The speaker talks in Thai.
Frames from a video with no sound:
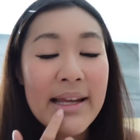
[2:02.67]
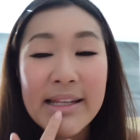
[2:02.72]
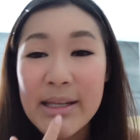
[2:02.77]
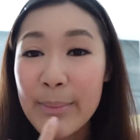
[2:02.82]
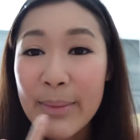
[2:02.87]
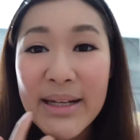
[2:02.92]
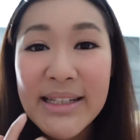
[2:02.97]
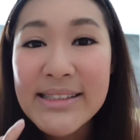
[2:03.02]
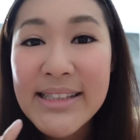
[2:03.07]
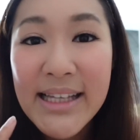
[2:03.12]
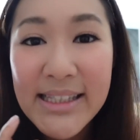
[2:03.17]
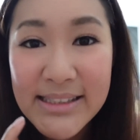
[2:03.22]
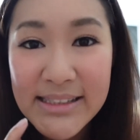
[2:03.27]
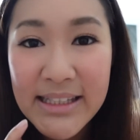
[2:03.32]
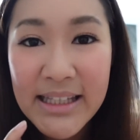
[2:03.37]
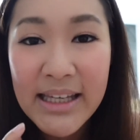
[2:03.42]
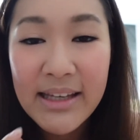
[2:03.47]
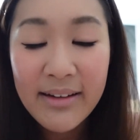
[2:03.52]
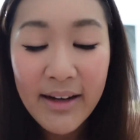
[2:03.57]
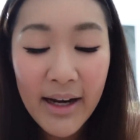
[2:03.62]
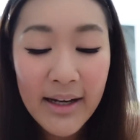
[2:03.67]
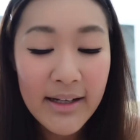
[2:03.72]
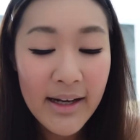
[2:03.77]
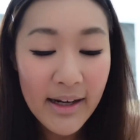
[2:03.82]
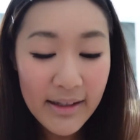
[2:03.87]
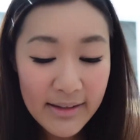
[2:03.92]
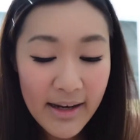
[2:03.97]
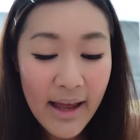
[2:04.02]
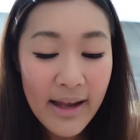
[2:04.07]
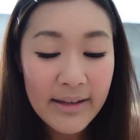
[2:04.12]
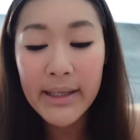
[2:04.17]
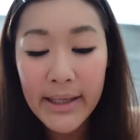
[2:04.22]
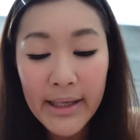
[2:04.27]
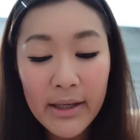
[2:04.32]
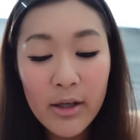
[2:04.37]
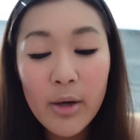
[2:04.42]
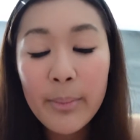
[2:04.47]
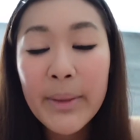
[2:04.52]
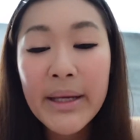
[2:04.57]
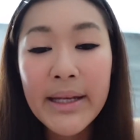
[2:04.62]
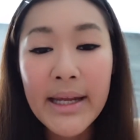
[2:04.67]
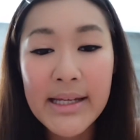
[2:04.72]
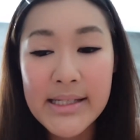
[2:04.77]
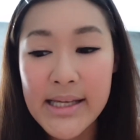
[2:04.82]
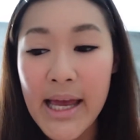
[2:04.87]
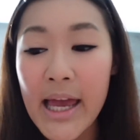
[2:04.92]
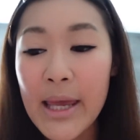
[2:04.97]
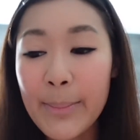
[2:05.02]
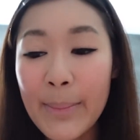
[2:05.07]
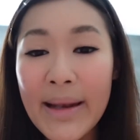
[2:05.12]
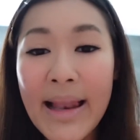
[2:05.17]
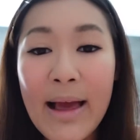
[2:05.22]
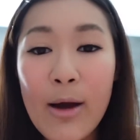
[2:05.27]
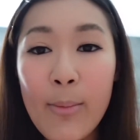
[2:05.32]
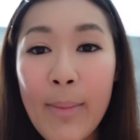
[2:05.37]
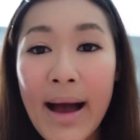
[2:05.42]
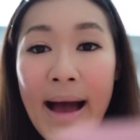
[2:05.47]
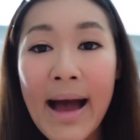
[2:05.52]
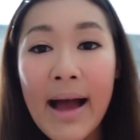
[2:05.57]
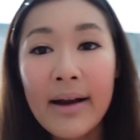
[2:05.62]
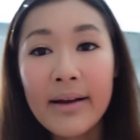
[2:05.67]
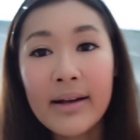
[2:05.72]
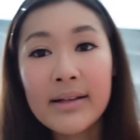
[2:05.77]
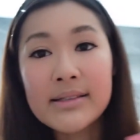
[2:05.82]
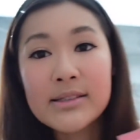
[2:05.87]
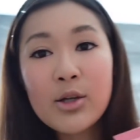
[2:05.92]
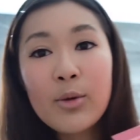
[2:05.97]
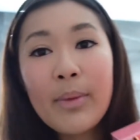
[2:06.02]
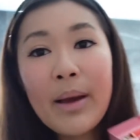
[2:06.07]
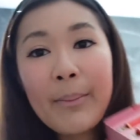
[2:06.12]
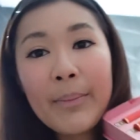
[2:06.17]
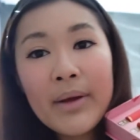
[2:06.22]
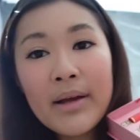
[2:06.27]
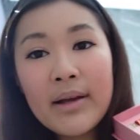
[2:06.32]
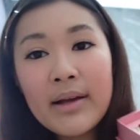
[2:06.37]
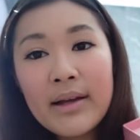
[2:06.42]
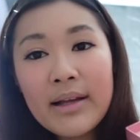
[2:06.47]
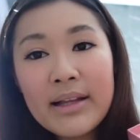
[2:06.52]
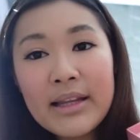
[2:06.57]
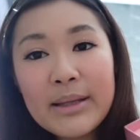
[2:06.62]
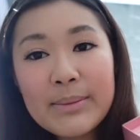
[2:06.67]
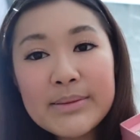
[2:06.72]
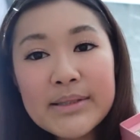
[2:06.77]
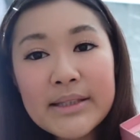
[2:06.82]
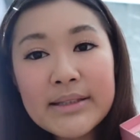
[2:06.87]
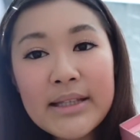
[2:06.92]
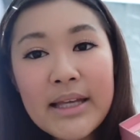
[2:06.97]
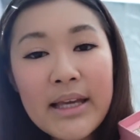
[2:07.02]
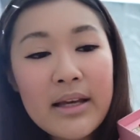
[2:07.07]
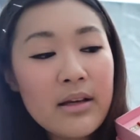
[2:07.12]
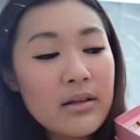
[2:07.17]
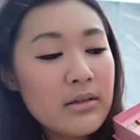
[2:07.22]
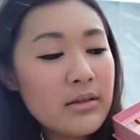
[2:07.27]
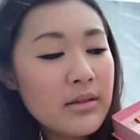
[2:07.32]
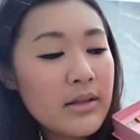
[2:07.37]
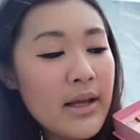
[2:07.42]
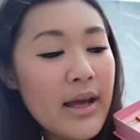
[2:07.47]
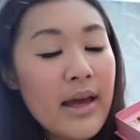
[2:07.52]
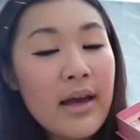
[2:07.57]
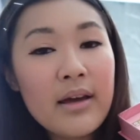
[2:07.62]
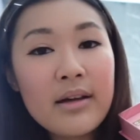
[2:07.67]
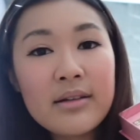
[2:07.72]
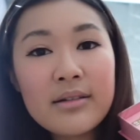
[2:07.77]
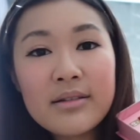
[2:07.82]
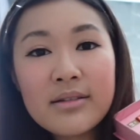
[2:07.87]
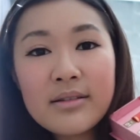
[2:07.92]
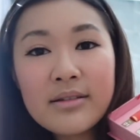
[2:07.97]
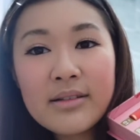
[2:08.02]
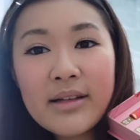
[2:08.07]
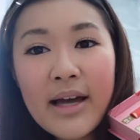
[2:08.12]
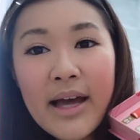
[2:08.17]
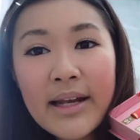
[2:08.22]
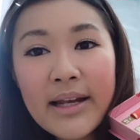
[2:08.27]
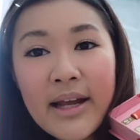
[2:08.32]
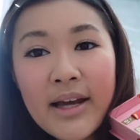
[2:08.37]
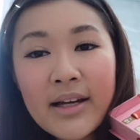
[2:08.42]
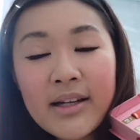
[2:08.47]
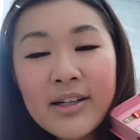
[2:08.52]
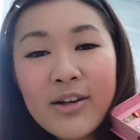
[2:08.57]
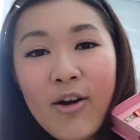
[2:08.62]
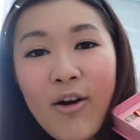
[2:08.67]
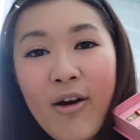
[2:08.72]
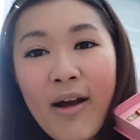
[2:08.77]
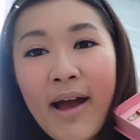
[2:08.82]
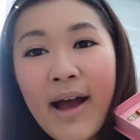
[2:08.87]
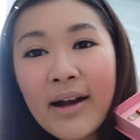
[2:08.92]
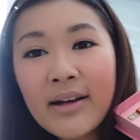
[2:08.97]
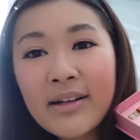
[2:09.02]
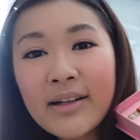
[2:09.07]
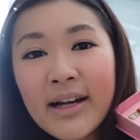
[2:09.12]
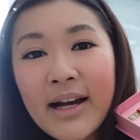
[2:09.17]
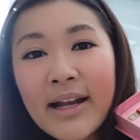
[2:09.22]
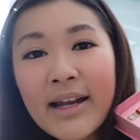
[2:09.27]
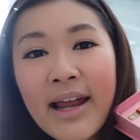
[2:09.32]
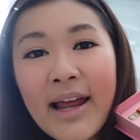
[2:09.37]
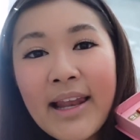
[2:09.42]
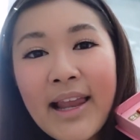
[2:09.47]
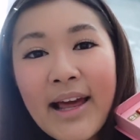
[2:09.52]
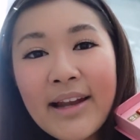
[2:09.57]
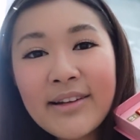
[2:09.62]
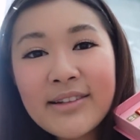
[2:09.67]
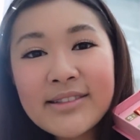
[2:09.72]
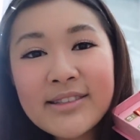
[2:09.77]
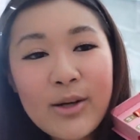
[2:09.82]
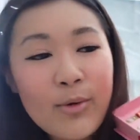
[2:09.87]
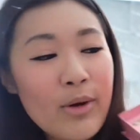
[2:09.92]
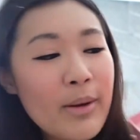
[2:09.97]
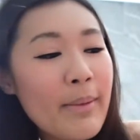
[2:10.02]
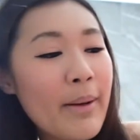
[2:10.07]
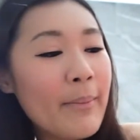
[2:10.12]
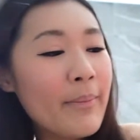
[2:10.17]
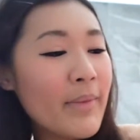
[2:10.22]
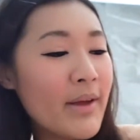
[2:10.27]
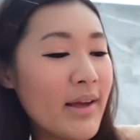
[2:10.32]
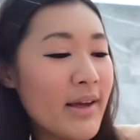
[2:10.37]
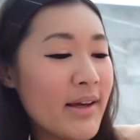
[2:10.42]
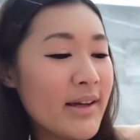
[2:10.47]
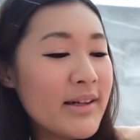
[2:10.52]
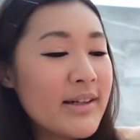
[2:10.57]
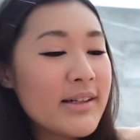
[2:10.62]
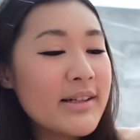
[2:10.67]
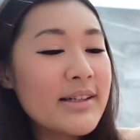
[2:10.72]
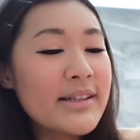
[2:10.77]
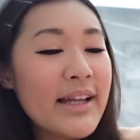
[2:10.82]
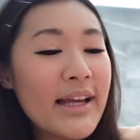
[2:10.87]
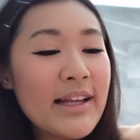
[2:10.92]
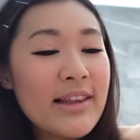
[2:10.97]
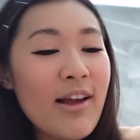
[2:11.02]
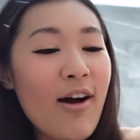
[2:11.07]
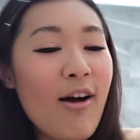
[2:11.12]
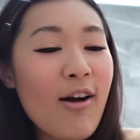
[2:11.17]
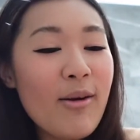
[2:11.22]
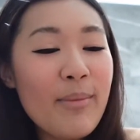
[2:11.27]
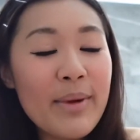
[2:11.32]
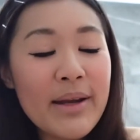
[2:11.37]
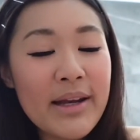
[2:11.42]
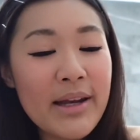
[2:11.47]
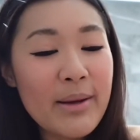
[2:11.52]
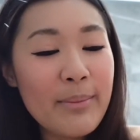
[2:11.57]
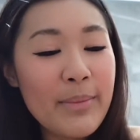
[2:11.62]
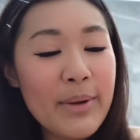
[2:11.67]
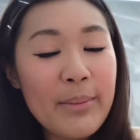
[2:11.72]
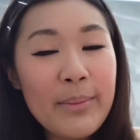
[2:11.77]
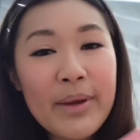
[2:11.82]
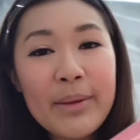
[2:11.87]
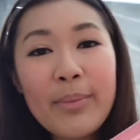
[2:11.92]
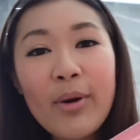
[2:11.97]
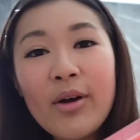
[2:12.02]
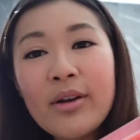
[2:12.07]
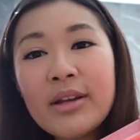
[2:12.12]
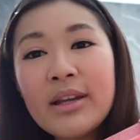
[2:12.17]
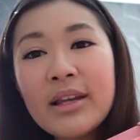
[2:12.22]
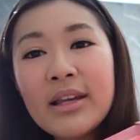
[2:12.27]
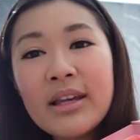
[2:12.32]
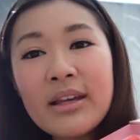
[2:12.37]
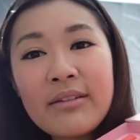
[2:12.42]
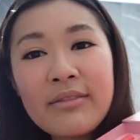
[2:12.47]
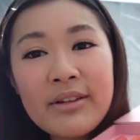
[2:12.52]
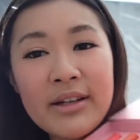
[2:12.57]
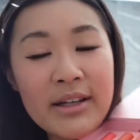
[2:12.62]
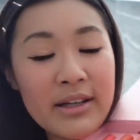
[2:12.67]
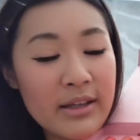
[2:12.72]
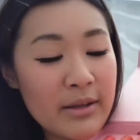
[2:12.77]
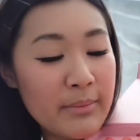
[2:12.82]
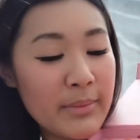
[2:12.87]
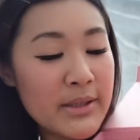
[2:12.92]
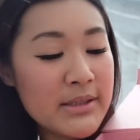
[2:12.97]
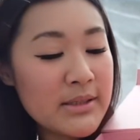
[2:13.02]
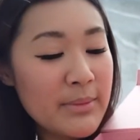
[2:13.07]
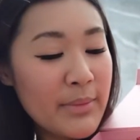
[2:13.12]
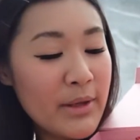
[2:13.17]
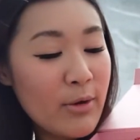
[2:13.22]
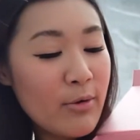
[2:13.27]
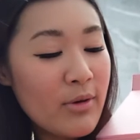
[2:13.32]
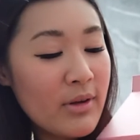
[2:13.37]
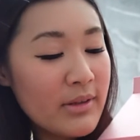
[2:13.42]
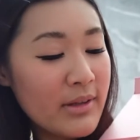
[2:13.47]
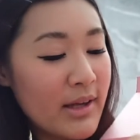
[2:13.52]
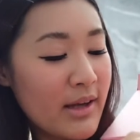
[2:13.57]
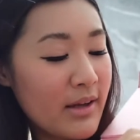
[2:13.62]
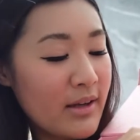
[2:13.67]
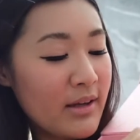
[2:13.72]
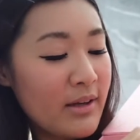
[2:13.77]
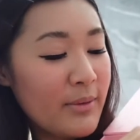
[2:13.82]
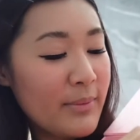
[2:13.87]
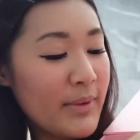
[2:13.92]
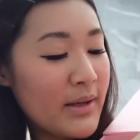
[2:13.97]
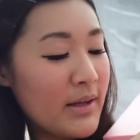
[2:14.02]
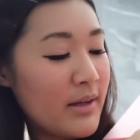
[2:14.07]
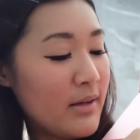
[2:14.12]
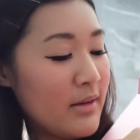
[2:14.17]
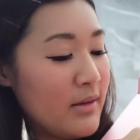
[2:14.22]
ยังไม่ได้ใส่สีอะไรทั้งนั้นกี้ก็มีได้ใช้ไปแล้วบ้างนะเจ้าแบบลิปสติกเนี่ยอันนี้คือขอหักหนึ่งคะแนนแล้วเนื่องจากว่าแบบคือในร่องมันอะมันไม่พอดีเว้ยมันจะมีแบบ